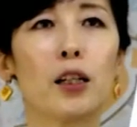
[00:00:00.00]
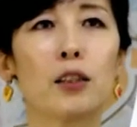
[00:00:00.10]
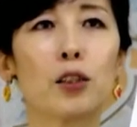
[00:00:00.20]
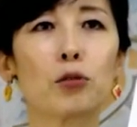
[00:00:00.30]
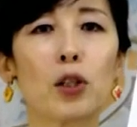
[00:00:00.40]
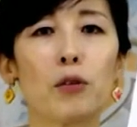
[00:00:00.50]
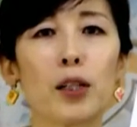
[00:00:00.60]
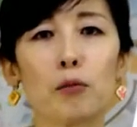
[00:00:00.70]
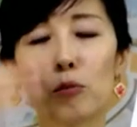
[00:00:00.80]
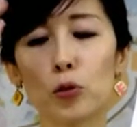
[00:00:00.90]
でそれ
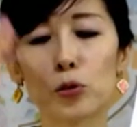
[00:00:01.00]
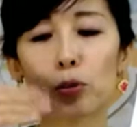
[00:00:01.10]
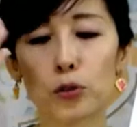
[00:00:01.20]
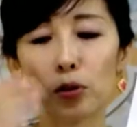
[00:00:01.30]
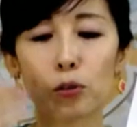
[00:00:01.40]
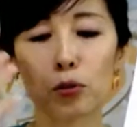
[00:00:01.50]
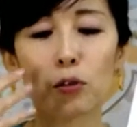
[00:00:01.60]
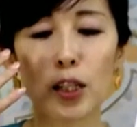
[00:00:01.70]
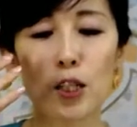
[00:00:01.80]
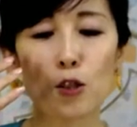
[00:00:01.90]
は妄想するこ
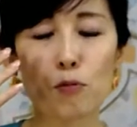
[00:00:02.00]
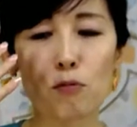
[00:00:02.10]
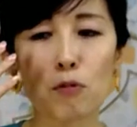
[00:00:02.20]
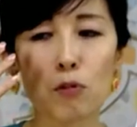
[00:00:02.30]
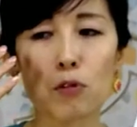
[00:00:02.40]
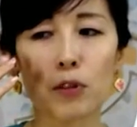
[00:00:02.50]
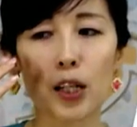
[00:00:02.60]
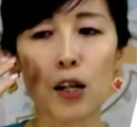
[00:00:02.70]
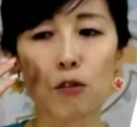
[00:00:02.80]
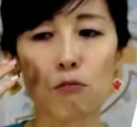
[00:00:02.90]
とで自分のな
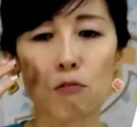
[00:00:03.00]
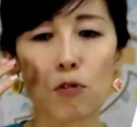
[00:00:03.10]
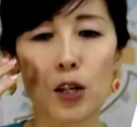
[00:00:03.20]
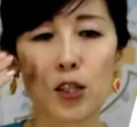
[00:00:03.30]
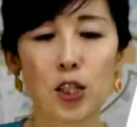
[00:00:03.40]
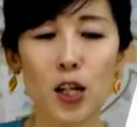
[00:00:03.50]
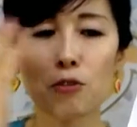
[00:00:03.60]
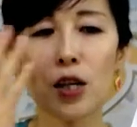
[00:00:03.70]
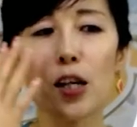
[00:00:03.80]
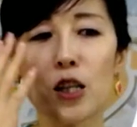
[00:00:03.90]
んかその違
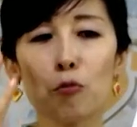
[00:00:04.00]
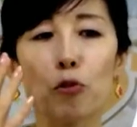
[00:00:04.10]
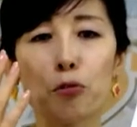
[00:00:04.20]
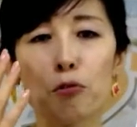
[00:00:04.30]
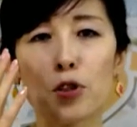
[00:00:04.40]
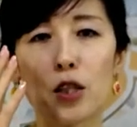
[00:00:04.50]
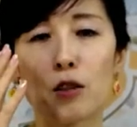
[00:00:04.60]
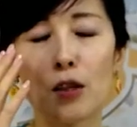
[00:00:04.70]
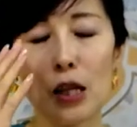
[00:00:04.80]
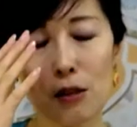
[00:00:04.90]
う世界で妄想して、
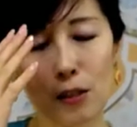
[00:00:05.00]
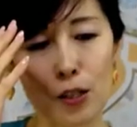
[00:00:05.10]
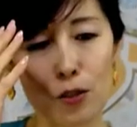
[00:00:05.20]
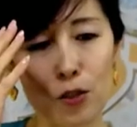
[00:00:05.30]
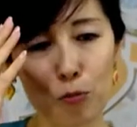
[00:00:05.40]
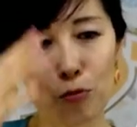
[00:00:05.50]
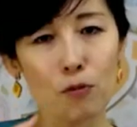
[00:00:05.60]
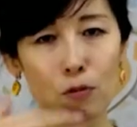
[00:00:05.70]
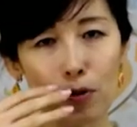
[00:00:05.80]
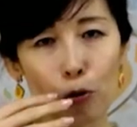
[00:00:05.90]
なんとか自
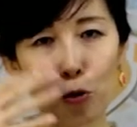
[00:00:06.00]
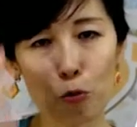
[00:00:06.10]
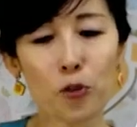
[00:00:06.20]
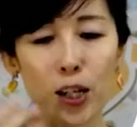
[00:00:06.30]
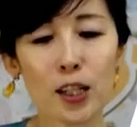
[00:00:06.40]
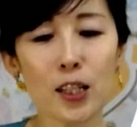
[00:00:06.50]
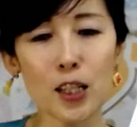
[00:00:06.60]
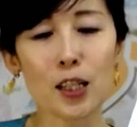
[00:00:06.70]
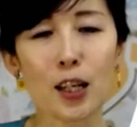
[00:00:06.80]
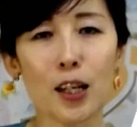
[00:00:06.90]
分子供なり
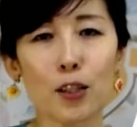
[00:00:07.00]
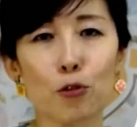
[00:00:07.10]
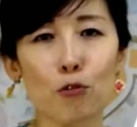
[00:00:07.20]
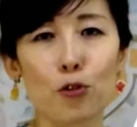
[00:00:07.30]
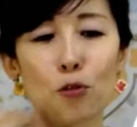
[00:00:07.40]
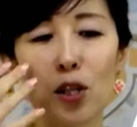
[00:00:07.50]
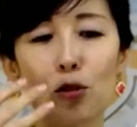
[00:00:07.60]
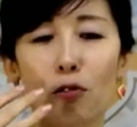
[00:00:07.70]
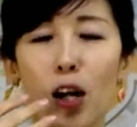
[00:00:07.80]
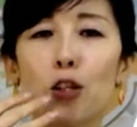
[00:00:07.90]
にその
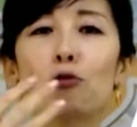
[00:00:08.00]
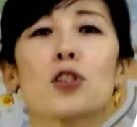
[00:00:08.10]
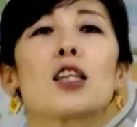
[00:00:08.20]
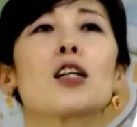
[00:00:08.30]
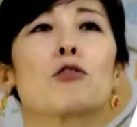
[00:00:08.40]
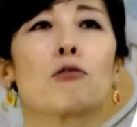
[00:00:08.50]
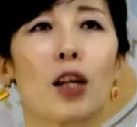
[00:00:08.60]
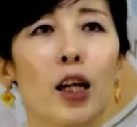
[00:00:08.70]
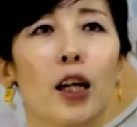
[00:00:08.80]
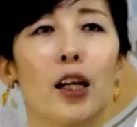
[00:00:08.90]
ストレスを解消してたんでしょう
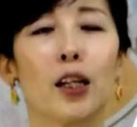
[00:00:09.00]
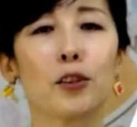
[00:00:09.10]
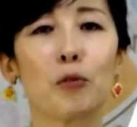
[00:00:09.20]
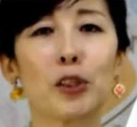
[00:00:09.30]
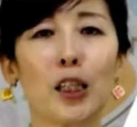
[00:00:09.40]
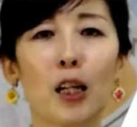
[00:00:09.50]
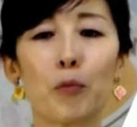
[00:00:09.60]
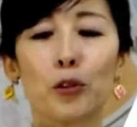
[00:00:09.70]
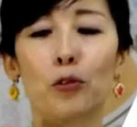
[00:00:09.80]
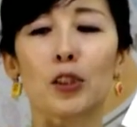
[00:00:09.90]
ね。でまあ
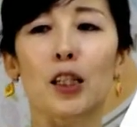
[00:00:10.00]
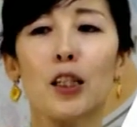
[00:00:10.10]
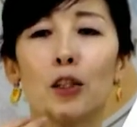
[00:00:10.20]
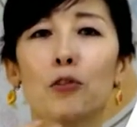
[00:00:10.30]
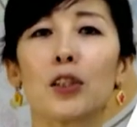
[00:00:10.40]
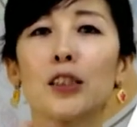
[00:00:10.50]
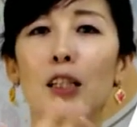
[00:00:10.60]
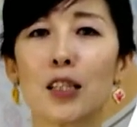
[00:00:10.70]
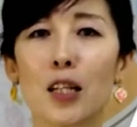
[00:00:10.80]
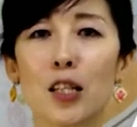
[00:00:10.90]
セラピストになっていろんな
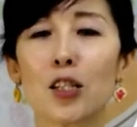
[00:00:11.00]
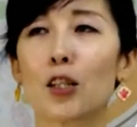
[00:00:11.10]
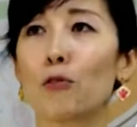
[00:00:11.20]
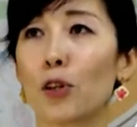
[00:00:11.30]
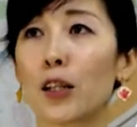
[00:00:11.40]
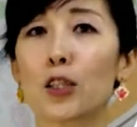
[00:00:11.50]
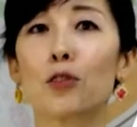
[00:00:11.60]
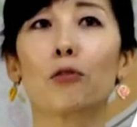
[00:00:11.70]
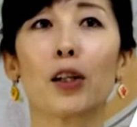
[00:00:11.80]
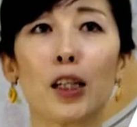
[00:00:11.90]
潜在意識の話
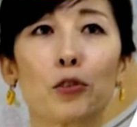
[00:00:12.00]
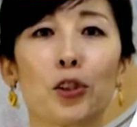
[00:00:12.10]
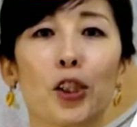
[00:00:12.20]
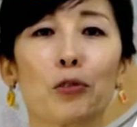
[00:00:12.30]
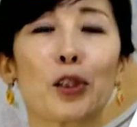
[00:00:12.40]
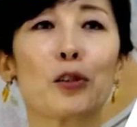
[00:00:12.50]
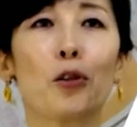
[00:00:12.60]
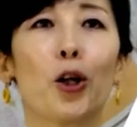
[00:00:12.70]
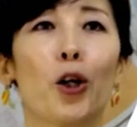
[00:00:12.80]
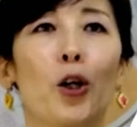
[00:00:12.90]
とかね、そういう引き寄せ
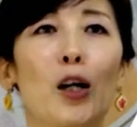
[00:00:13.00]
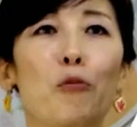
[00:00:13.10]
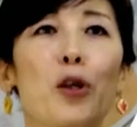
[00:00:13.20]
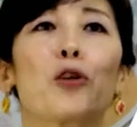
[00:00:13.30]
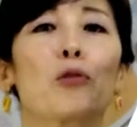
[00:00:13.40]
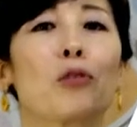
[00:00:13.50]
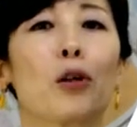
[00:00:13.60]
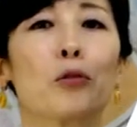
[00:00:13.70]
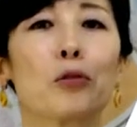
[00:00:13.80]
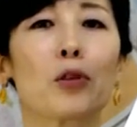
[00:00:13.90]
のあの勉強と
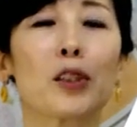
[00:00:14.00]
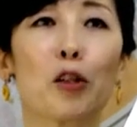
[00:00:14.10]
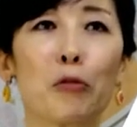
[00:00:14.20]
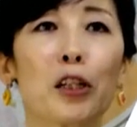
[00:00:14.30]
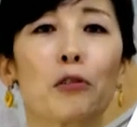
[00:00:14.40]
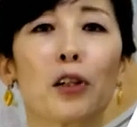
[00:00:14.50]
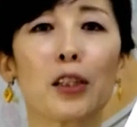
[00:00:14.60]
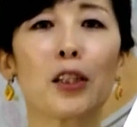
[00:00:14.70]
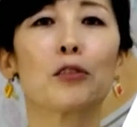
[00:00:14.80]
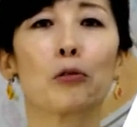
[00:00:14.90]
か本とかセミナーとか行っ
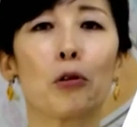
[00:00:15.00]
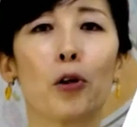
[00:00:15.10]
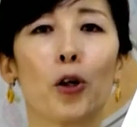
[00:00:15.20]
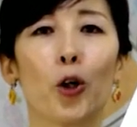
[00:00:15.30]
てると。